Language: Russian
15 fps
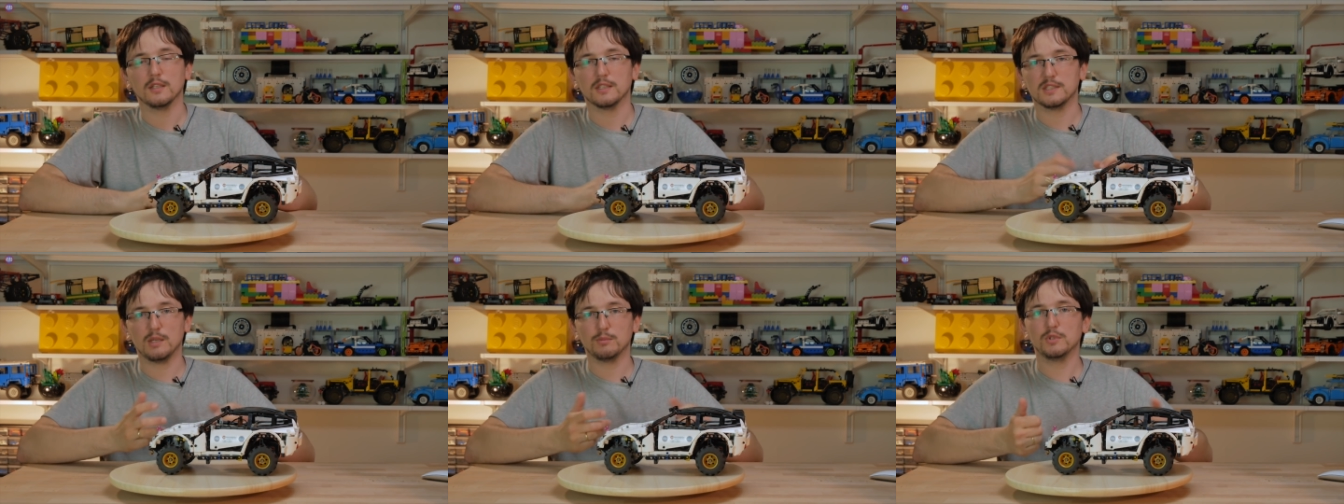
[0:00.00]

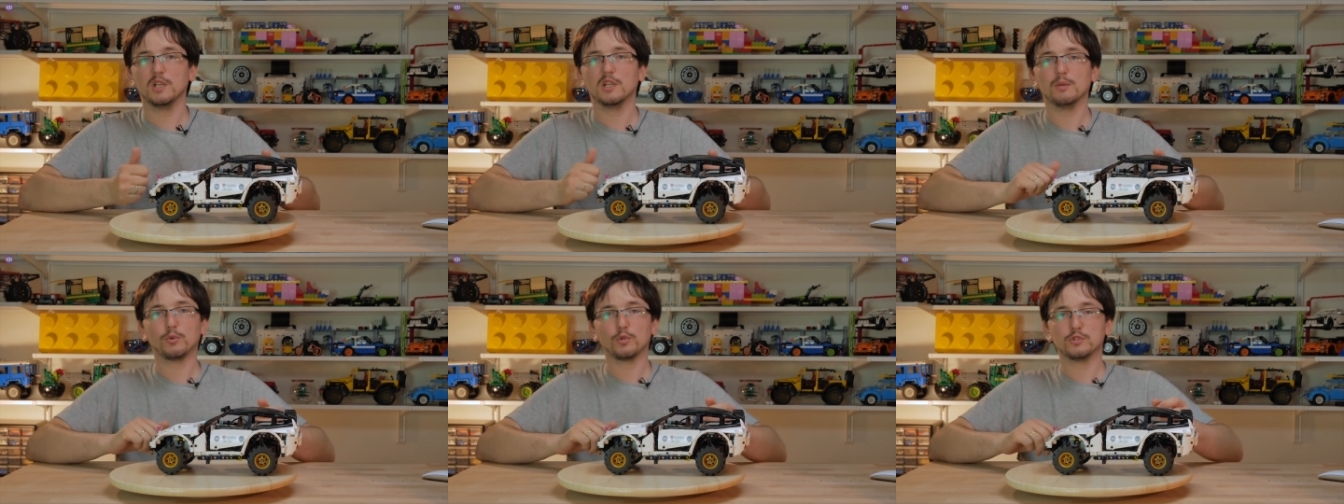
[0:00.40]
На самом
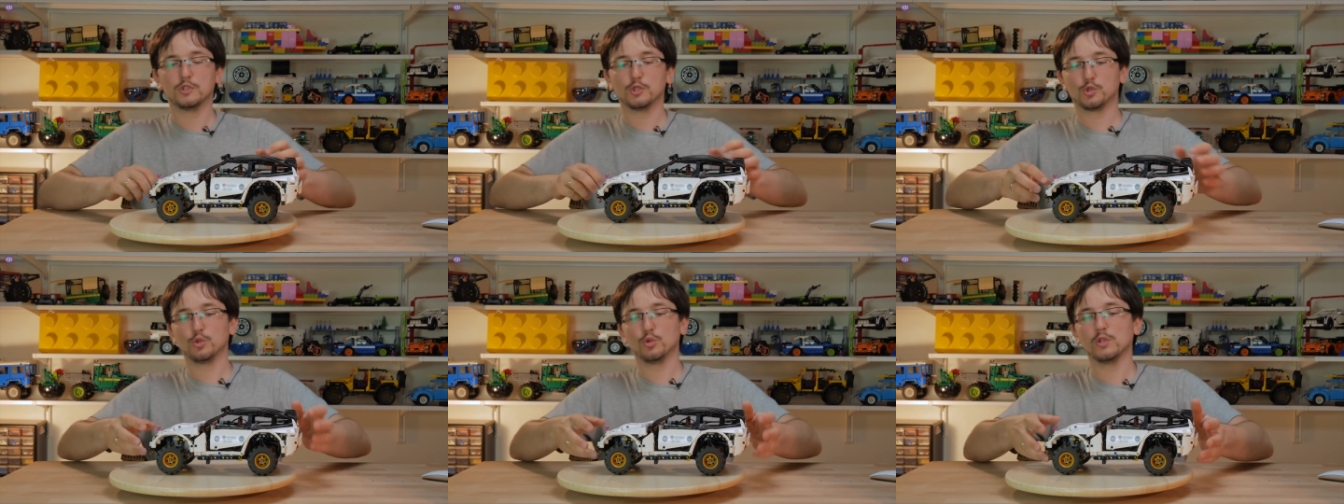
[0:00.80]
деле она
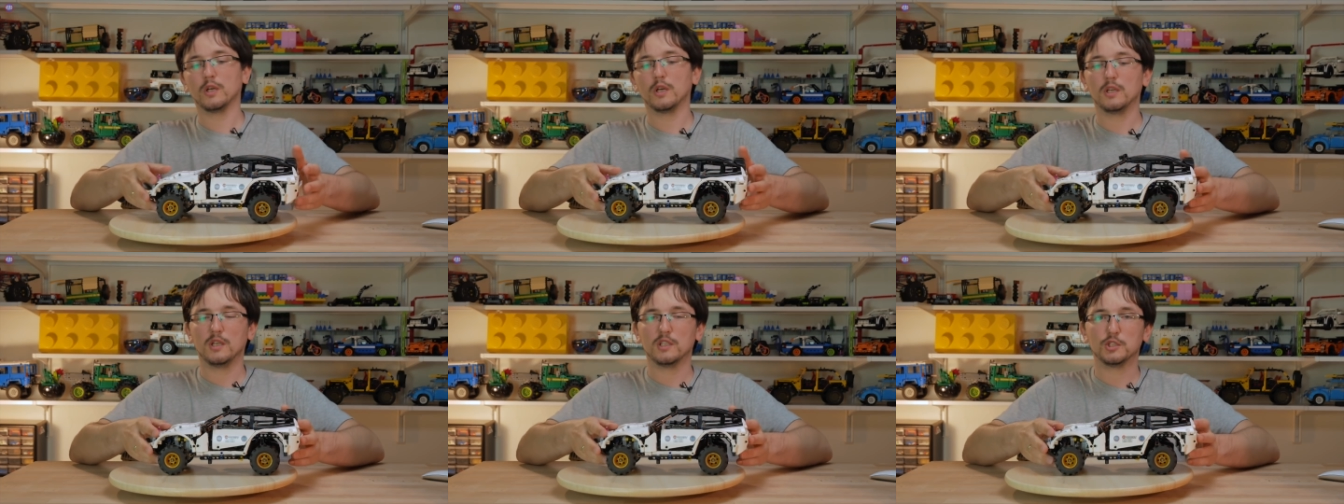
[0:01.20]
просто
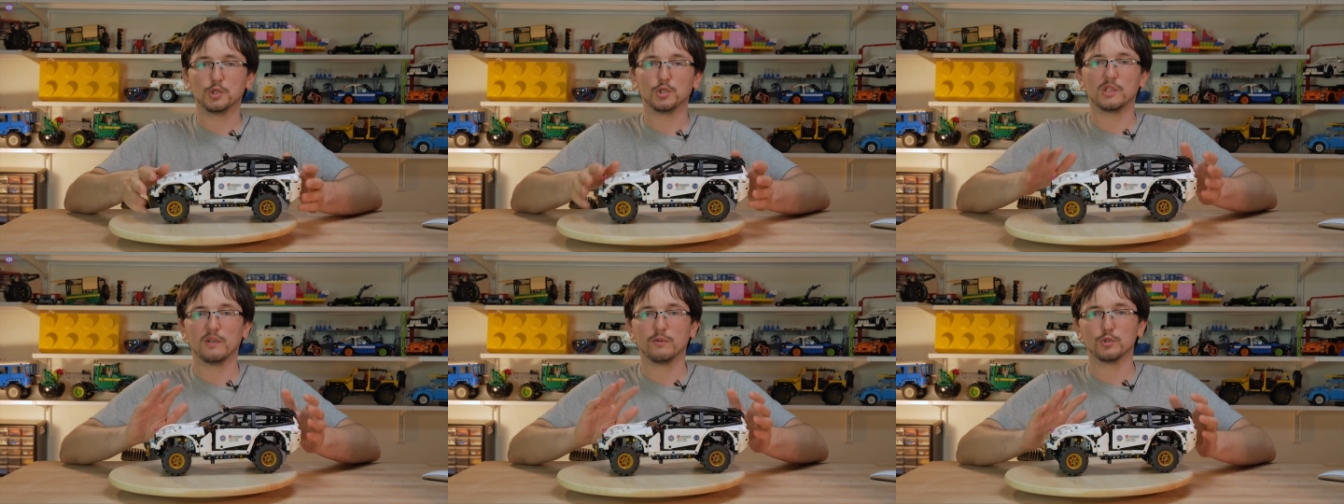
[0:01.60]
тяжелая, и за
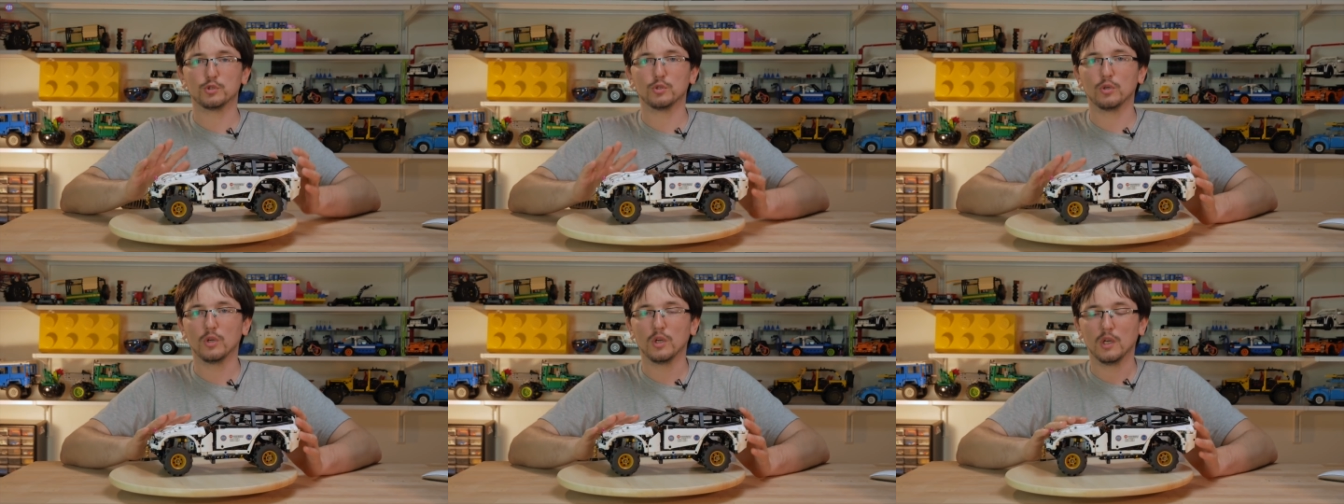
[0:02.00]
счет того,
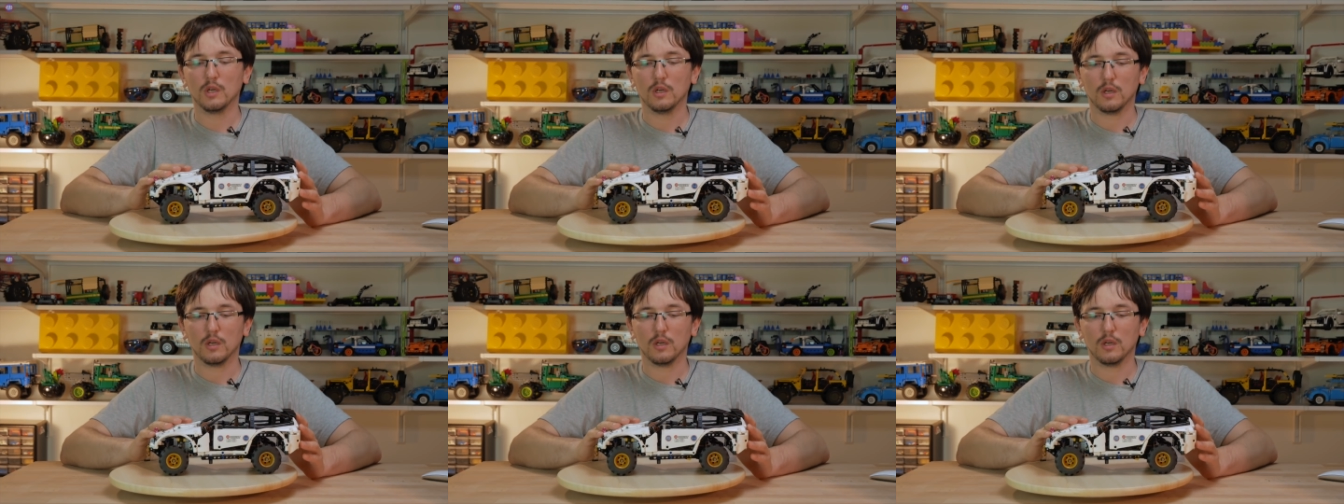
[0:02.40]
что